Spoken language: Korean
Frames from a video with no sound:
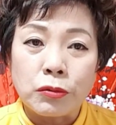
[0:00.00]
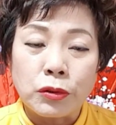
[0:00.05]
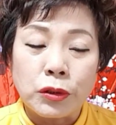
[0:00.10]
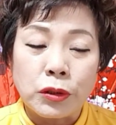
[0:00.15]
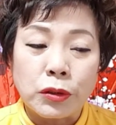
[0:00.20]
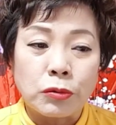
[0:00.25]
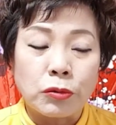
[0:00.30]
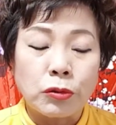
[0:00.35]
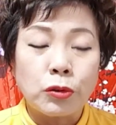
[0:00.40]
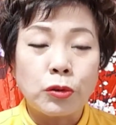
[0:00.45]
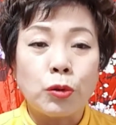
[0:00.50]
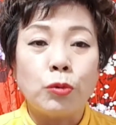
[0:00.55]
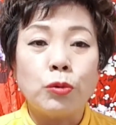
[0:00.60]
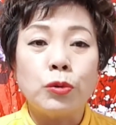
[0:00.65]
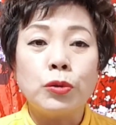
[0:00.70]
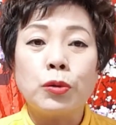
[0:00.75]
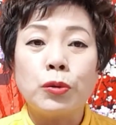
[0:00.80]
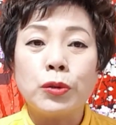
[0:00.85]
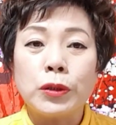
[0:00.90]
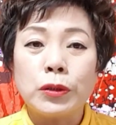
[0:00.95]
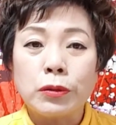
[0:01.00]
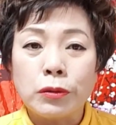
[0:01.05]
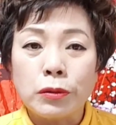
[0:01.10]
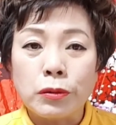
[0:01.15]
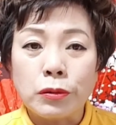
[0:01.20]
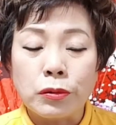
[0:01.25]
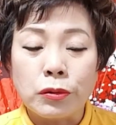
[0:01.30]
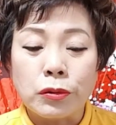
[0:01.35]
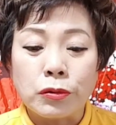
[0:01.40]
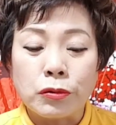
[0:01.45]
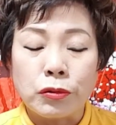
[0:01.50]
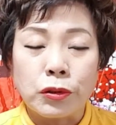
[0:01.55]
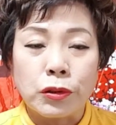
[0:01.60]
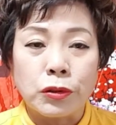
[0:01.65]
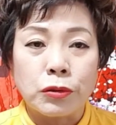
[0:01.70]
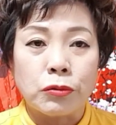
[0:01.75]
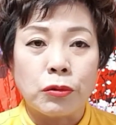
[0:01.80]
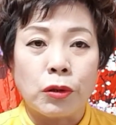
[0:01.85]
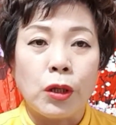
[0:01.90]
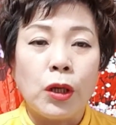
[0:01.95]
있고 좋은 소식도 들을 수
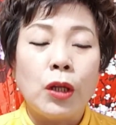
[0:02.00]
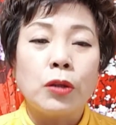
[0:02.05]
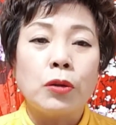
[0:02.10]
있고